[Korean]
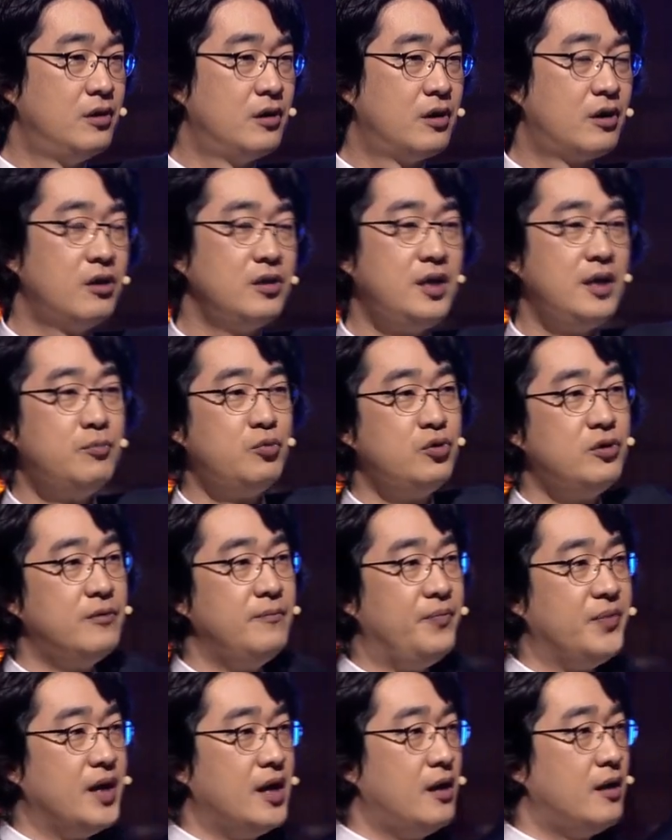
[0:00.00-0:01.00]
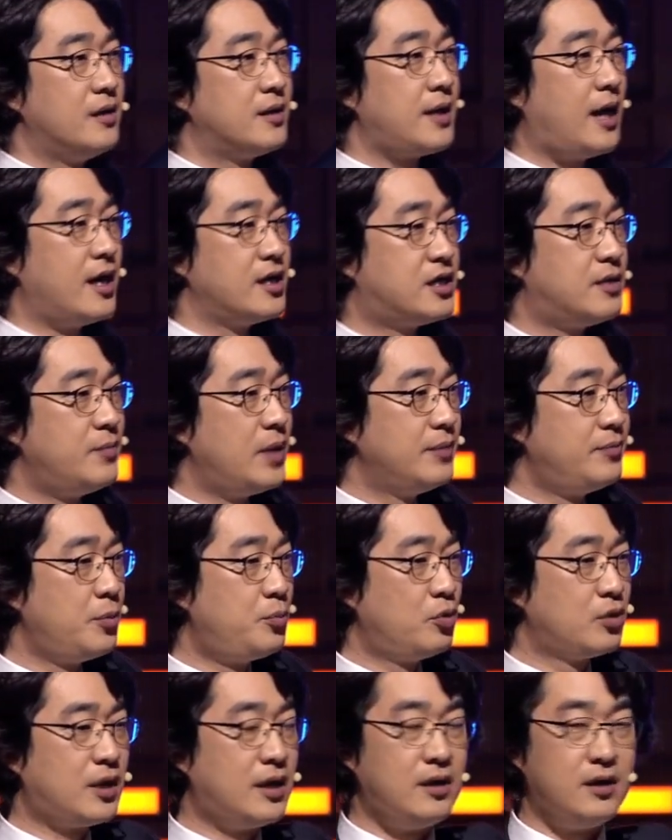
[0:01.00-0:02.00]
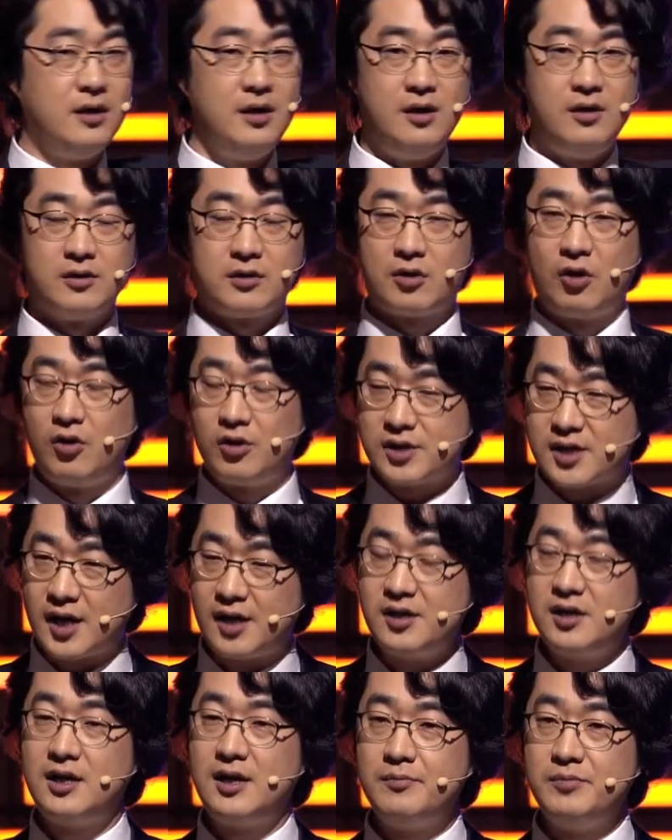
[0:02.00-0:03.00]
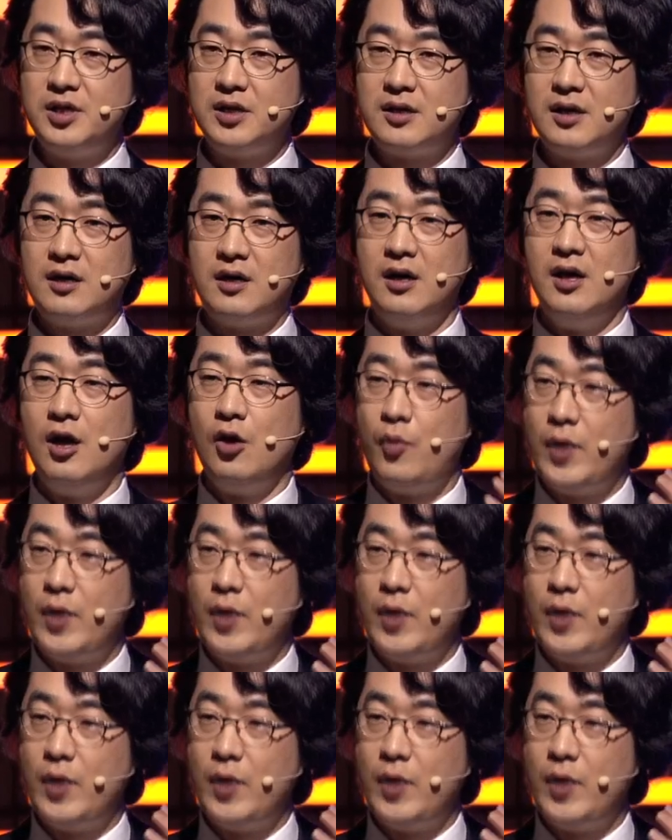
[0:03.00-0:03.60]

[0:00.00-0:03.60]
그런데 이분은 사지마비보다 더 잔인합니다.